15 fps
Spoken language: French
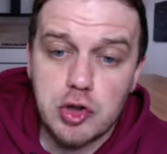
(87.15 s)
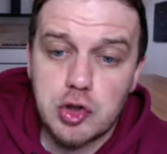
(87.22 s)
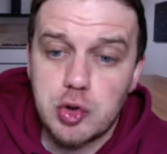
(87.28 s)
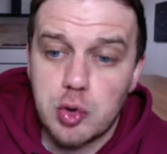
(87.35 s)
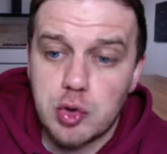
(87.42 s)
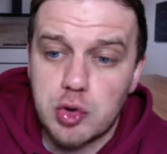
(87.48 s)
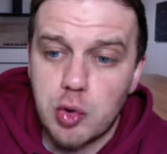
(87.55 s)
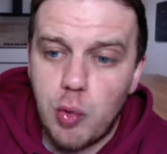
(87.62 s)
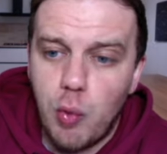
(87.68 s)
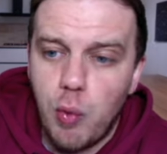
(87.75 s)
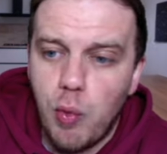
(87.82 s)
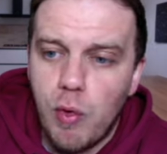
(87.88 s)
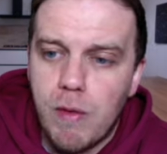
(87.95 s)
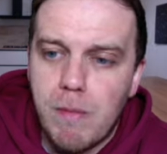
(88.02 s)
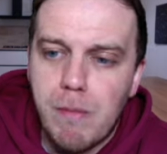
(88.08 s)
Sur ce
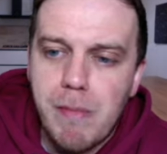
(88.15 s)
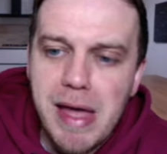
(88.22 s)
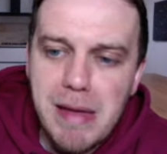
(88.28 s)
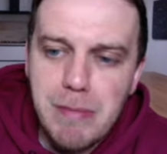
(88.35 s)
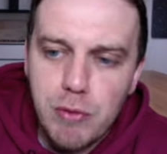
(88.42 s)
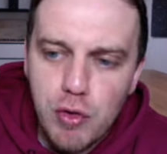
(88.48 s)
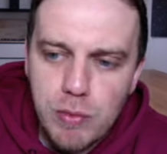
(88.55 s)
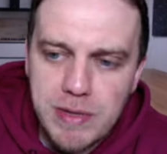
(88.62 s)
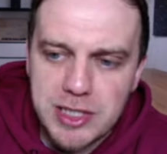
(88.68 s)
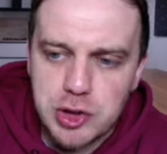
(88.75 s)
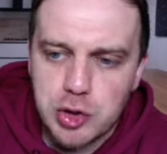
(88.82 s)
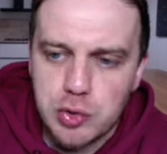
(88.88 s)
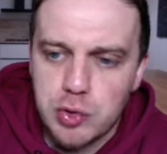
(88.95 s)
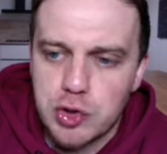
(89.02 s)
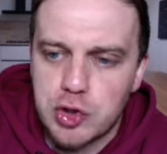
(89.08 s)
coup, même le
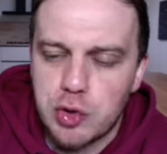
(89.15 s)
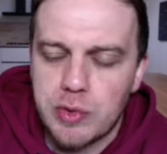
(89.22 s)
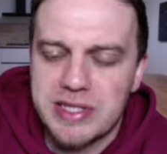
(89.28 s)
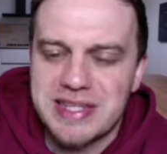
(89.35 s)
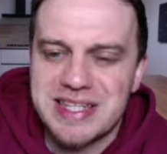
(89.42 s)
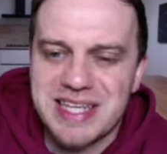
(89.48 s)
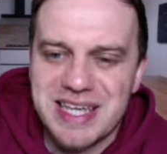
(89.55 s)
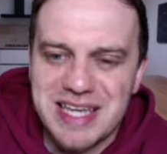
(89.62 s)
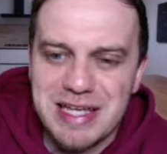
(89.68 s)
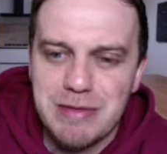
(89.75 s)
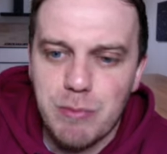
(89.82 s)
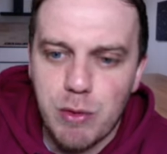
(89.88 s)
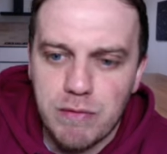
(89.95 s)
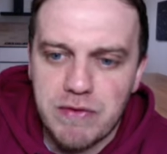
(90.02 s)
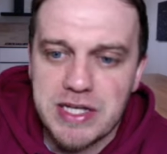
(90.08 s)
match nul sera une très
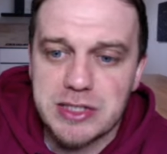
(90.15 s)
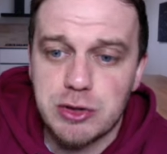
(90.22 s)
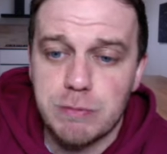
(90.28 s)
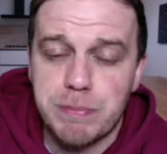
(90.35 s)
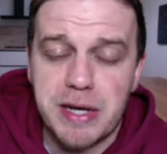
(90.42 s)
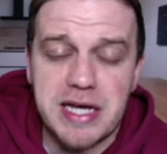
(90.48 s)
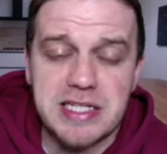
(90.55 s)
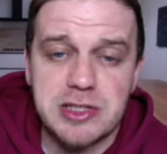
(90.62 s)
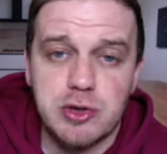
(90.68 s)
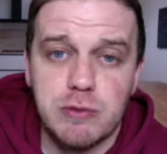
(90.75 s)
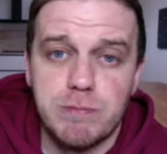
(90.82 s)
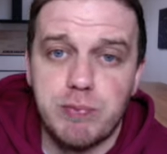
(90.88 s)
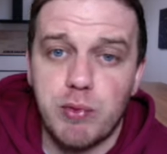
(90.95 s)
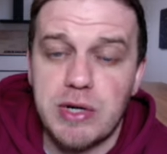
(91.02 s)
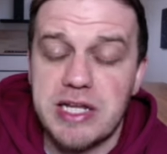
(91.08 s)
mauvaise opération
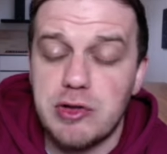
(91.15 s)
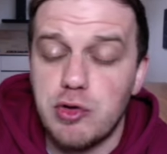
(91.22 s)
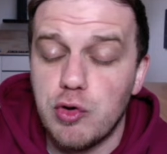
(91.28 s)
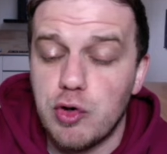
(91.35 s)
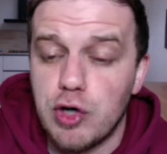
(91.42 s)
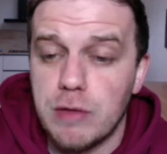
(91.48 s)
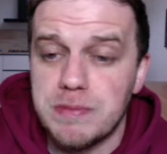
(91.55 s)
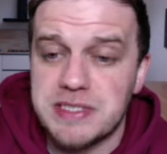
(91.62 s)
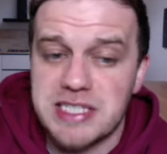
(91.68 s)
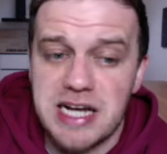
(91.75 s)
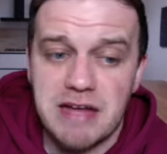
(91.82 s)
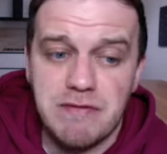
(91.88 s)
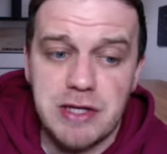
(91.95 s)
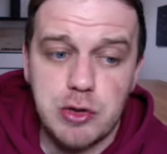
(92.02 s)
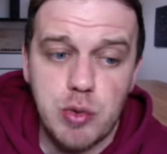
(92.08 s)
pour les deux clubs, c'est
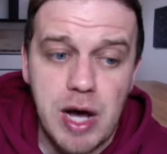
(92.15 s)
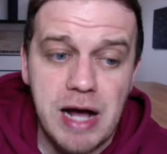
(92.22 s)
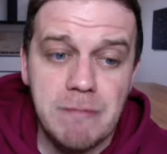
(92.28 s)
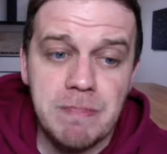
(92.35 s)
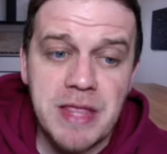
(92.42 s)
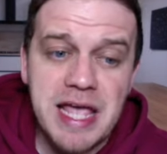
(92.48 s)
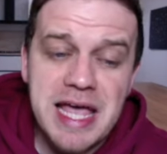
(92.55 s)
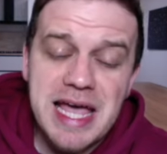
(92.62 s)
la victoire.